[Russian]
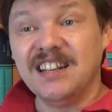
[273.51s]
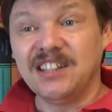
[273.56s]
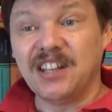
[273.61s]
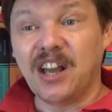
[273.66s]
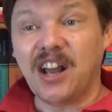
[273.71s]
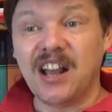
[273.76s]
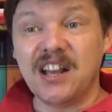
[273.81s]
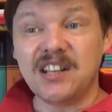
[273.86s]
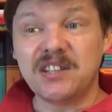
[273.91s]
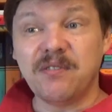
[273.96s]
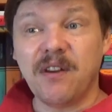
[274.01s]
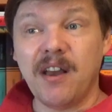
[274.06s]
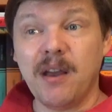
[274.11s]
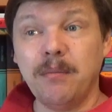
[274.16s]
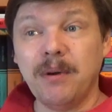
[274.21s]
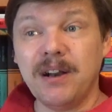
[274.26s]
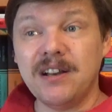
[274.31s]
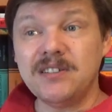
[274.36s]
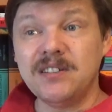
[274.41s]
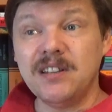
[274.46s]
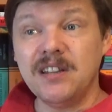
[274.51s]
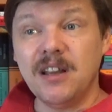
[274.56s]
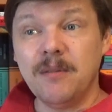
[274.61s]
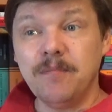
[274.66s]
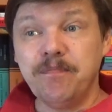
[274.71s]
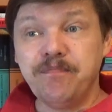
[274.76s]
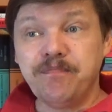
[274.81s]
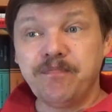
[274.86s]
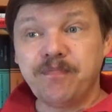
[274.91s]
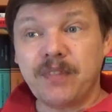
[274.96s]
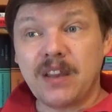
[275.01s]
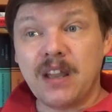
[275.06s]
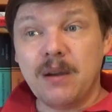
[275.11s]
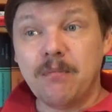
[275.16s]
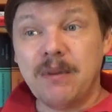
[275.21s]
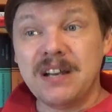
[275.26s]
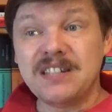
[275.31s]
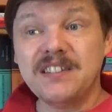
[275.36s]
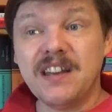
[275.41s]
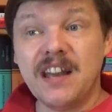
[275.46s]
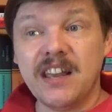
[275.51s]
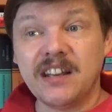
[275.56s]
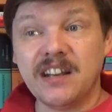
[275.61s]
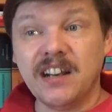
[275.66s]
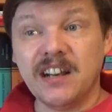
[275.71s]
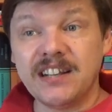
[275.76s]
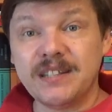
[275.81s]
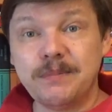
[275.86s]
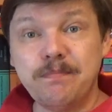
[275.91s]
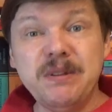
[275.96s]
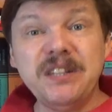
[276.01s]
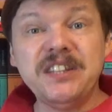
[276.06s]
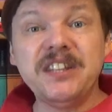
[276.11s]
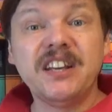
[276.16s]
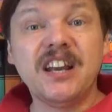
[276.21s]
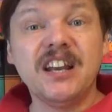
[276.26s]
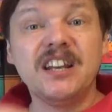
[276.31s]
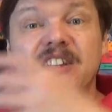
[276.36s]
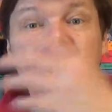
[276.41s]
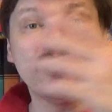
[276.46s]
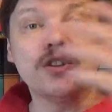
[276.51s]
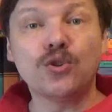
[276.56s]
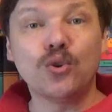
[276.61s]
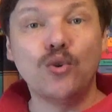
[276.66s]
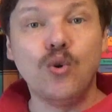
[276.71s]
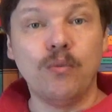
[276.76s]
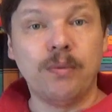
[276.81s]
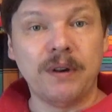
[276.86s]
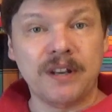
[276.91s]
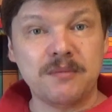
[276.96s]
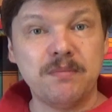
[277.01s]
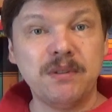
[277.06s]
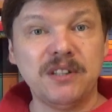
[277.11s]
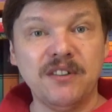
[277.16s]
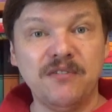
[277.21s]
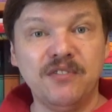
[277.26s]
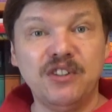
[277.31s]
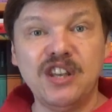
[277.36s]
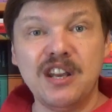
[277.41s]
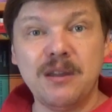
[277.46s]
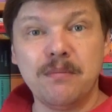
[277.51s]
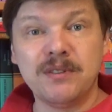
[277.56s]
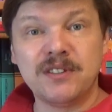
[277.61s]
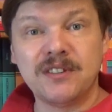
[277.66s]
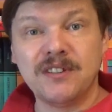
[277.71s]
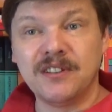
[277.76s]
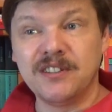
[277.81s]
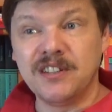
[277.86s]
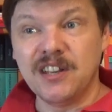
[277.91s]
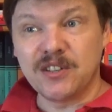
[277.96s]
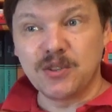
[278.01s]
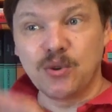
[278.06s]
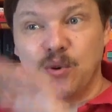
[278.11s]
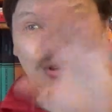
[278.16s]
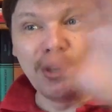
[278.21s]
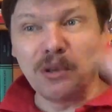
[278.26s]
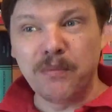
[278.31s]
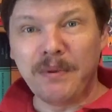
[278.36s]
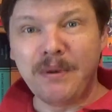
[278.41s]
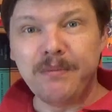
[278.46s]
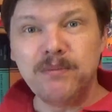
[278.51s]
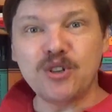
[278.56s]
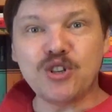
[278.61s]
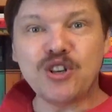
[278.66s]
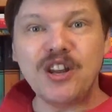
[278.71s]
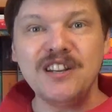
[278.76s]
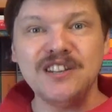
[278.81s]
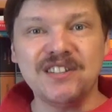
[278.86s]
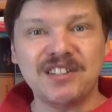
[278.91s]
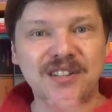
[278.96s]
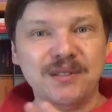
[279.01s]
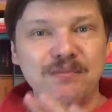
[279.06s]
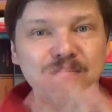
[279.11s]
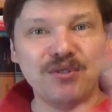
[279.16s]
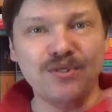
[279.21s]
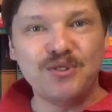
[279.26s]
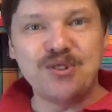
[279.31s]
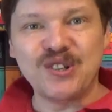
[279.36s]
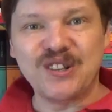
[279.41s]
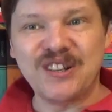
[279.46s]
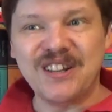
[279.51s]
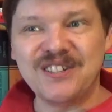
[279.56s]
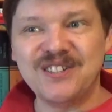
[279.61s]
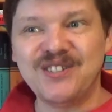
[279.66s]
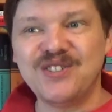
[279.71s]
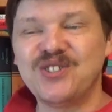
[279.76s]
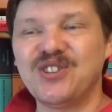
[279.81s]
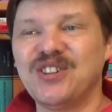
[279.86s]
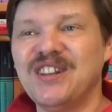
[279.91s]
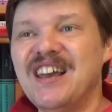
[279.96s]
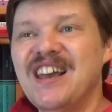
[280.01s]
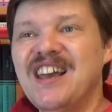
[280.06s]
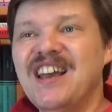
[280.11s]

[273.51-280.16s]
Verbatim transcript: Такая своеобразная мозаика, разбитый калейдоскоп, разбитый в дребезги, где осколки перемешались, и ты будешь читать, значит,